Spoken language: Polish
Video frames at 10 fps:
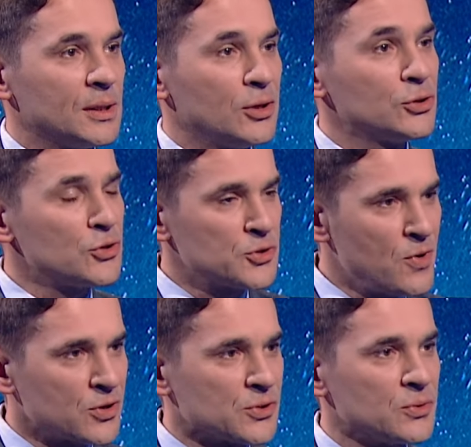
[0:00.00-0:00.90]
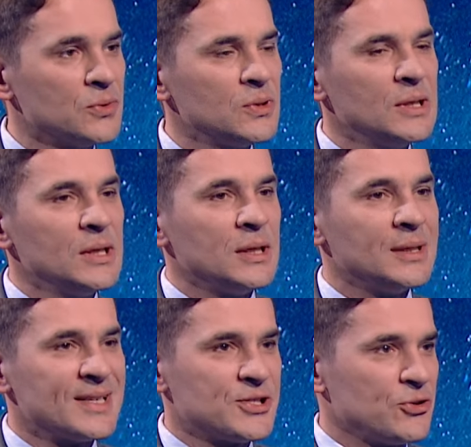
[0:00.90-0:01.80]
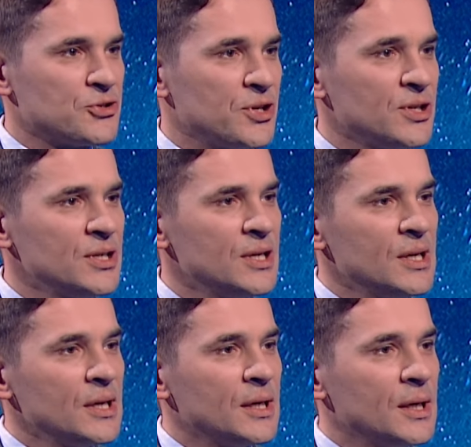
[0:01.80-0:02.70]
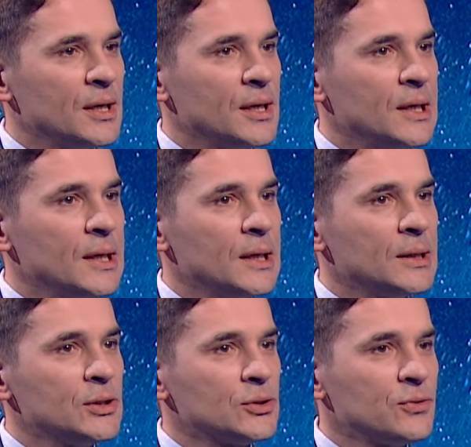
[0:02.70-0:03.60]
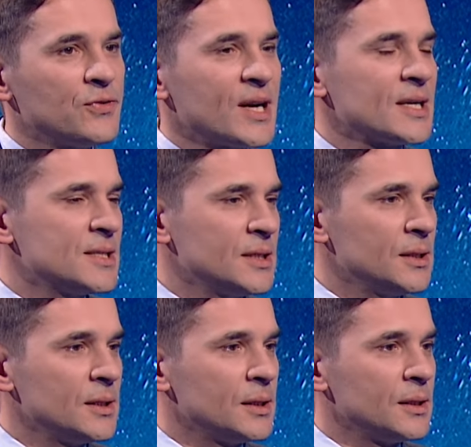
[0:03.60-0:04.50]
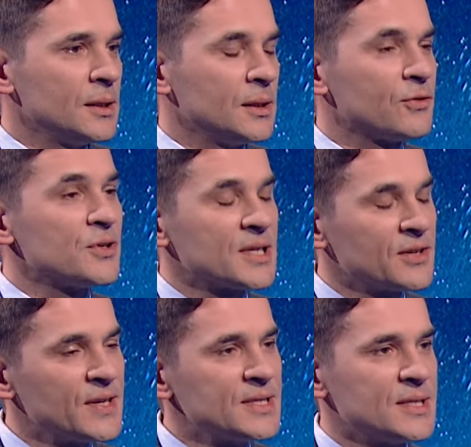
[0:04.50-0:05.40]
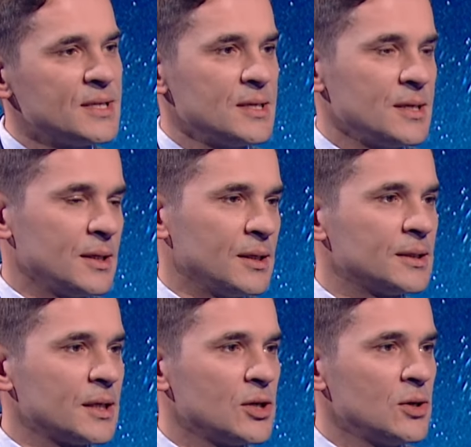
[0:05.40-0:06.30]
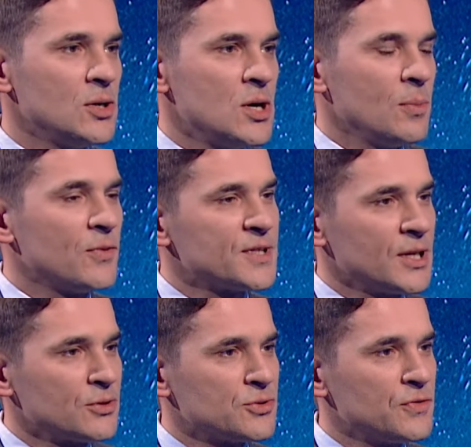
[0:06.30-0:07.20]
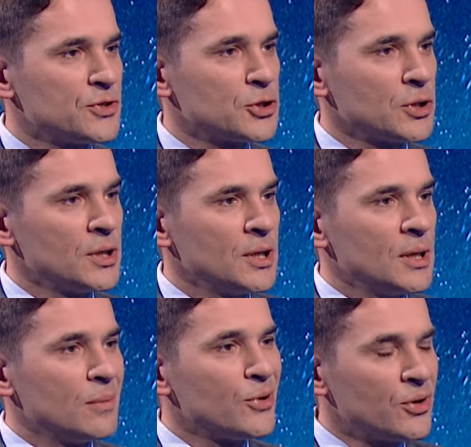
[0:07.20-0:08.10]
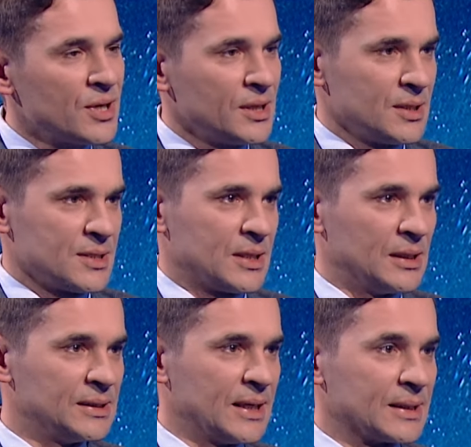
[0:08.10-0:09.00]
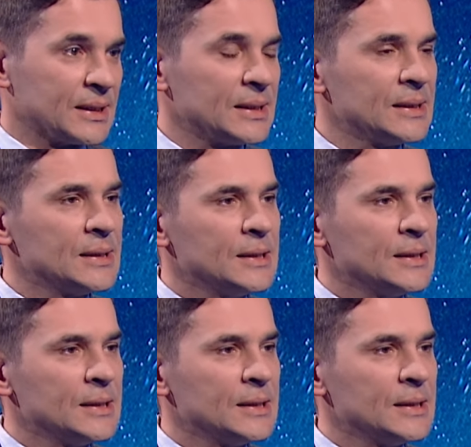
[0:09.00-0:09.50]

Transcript: od, kosmosu na co dzień, no to w reakcji, w konsekwencji tego powstaje oczywiście broń antysatelitarna.